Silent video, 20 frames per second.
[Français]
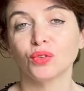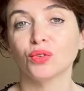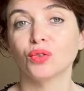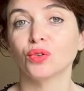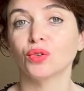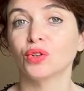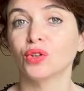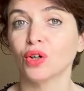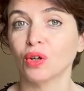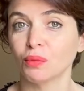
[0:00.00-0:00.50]

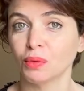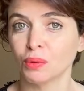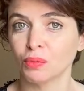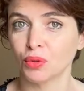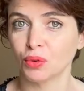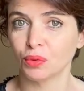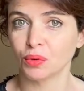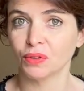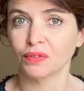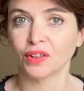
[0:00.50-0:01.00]
de quand même
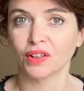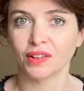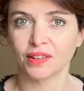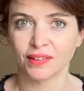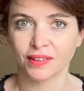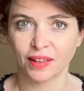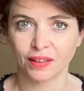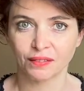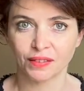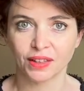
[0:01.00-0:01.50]
suivre
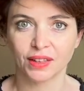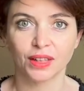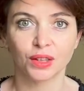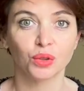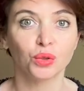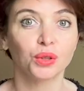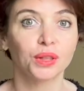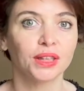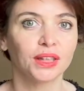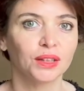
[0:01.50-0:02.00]
ta
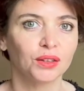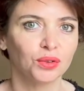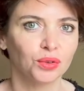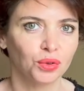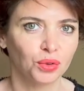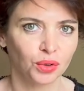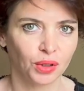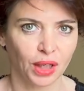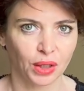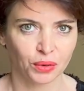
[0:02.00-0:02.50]
vidéo et
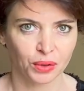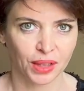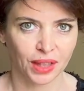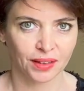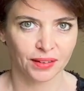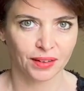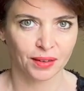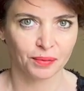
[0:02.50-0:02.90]
de la regarder.